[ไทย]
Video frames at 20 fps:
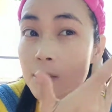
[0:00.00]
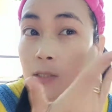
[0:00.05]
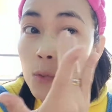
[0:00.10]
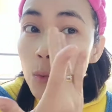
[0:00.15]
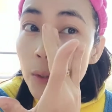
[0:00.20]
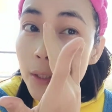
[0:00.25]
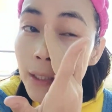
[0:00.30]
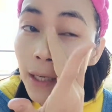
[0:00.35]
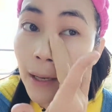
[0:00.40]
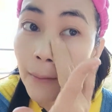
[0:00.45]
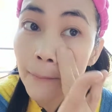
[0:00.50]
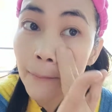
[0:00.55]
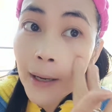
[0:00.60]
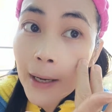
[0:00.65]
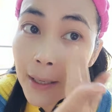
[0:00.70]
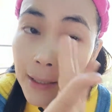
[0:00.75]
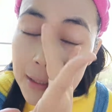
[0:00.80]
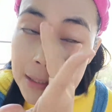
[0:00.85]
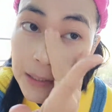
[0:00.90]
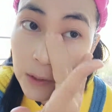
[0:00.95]
ช่วยทำ
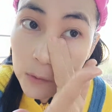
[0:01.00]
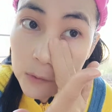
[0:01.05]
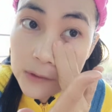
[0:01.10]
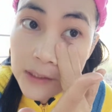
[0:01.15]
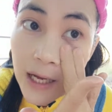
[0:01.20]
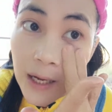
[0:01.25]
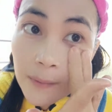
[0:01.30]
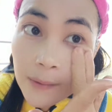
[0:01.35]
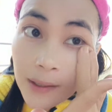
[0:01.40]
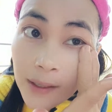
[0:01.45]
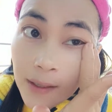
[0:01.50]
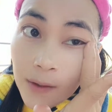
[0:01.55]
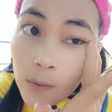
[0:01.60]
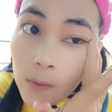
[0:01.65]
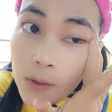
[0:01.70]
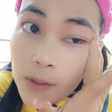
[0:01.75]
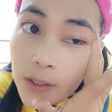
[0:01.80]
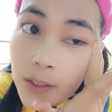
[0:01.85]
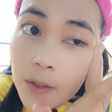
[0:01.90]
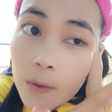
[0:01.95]
ให้สาวๆหลายๆค
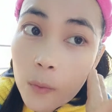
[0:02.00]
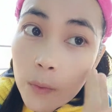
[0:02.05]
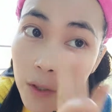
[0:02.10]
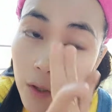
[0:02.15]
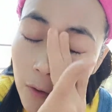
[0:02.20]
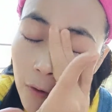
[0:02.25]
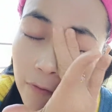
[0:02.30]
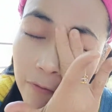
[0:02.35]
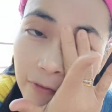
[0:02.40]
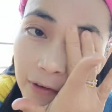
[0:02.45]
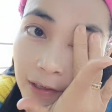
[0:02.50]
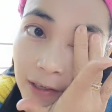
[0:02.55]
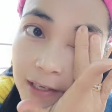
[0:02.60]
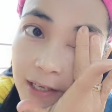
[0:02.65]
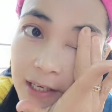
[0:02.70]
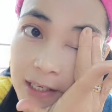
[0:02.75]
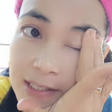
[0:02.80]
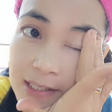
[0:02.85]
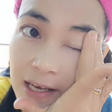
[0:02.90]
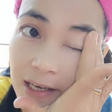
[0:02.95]
นที่อยู่ในออฟฟิศและ
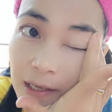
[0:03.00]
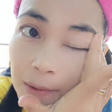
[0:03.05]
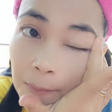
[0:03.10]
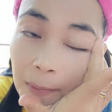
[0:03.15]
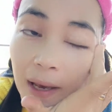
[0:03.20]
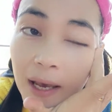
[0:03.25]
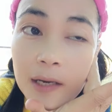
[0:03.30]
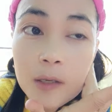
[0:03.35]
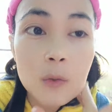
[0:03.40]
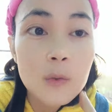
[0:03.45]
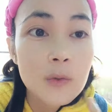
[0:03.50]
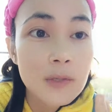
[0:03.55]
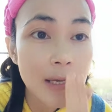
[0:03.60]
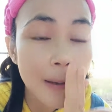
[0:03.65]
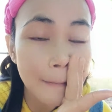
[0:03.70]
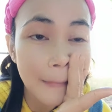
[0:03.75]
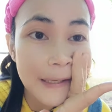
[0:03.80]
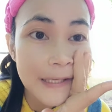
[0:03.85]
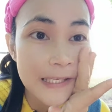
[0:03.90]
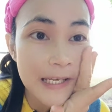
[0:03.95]
ยังใส่แมสอยู่สา
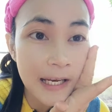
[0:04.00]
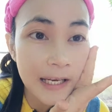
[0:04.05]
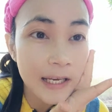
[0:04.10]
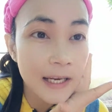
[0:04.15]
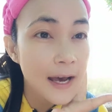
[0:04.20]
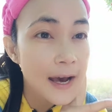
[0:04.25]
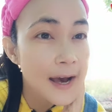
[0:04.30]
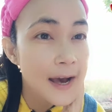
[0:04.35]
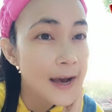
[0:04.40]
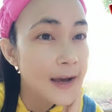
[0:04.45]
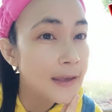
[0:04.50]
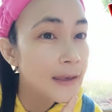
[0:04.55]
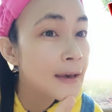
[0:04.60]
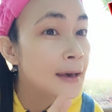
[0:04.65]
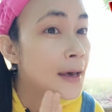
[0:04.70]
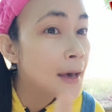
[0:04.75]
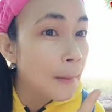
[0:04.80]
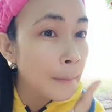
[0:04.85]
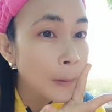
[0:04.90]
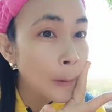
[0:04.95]
มารถใช้ได้
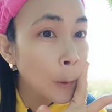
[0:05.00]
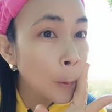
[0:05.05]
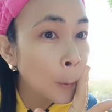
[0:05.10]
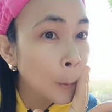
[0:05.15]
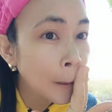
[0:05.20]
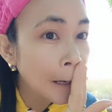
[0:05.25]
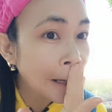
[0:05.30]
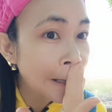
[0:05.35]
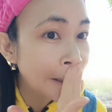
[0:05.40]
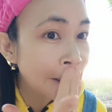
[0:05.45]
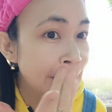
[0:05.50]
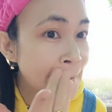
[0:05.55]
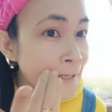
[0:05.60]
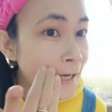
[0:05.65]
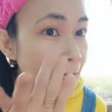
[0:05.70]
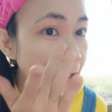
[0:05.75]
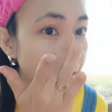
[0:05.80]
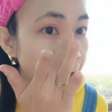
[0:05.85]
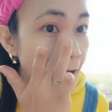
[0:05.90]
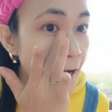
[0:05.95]
ผิวไหนก็
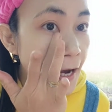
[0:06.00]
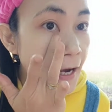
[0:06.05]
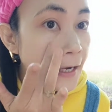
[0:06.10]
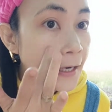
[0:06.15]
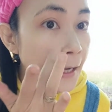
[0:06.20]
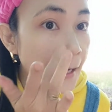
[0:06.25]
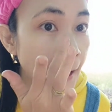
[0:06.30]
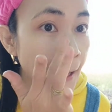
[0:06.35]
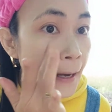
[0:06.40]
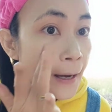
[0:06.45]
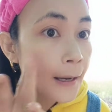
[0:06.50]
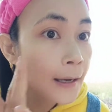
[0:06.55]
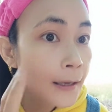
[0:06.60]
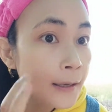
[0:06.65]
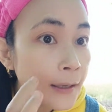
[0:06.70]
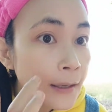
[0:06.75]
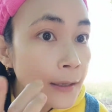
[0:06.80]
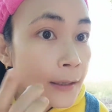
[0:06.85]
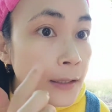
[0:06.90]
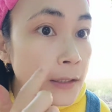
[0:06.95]
ใช้ได้นะคะ
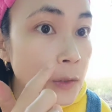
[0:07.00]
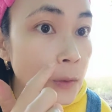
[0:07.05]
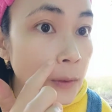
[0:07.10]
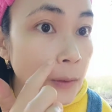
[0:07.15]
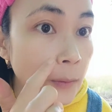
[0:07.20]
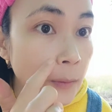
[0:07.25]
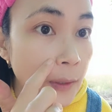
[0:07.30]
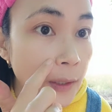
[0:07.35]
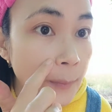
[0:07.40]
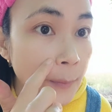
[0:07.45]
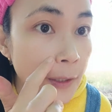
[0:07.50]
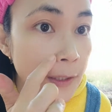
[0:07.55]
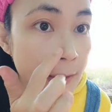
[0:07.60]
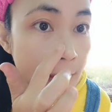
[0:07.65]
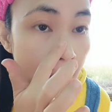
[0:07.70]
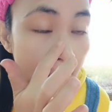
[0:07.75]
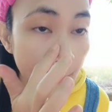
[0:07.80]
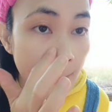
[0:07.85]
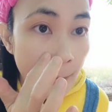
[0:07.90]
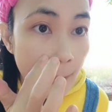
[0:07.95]
ส่วนตรงนี้พอเสร็
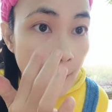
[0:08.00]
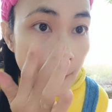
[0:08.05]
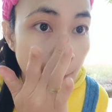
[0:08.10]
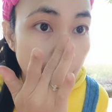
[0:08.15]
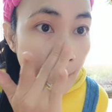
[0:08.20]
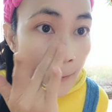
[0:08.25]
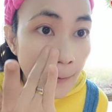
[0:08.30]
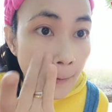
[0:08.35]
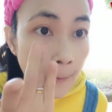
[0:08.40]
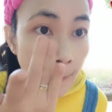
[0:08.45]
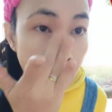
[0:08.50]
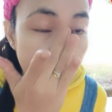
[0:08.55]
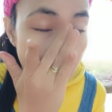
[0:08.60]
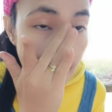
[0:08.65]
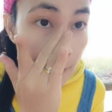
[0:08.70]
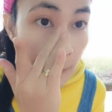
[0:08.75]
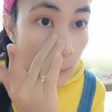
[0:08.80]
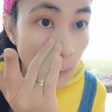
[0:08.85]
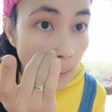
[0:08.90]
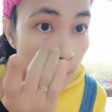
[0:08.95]
จแล้วก็เราก็นี่
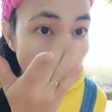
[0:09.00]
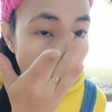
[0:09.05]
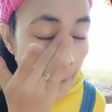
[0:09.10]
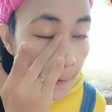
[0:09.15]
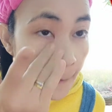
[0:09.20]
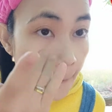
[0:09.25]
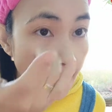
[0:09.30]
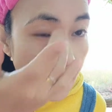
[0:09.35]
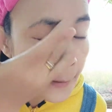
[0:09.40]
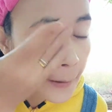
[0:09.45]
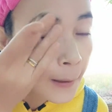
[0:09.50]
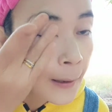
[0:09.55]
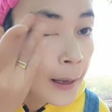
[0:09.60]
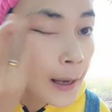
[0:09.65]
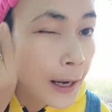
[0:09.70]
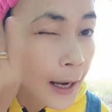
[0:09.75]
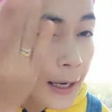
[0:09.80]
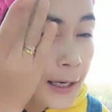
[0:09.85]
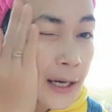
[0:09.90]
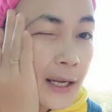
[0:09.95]
ลูก
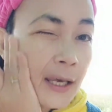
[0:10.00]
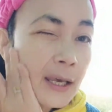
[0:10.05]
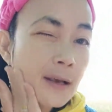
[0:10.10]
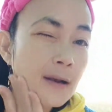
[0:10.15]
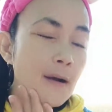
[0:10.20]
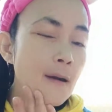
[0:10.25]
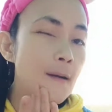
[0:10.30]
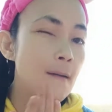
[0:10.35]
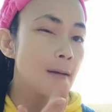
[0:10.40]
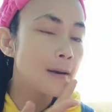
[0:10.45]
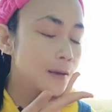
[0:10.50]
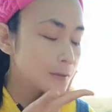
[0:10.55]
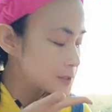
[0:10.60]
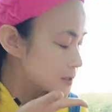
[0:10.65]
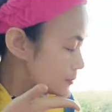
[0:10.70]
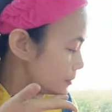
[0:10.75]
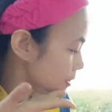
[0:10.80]
ข้างในกล่องเราจะ